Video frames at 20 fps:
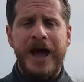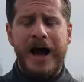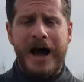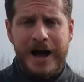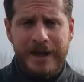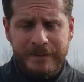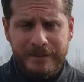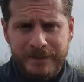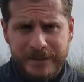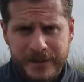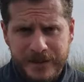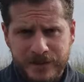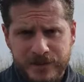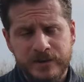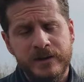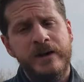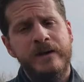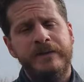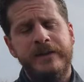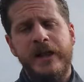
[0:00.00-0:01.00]

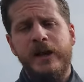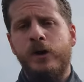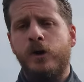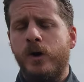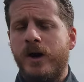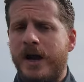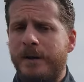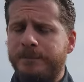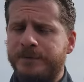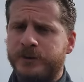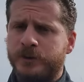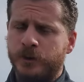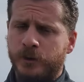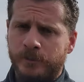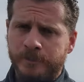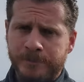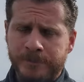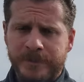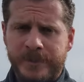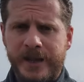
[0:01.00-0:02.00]
antes del
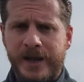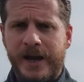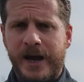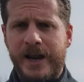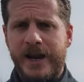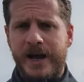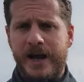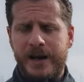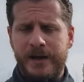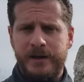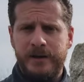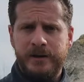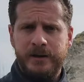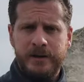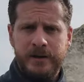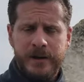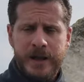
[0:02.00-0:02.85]
colapso de Canaán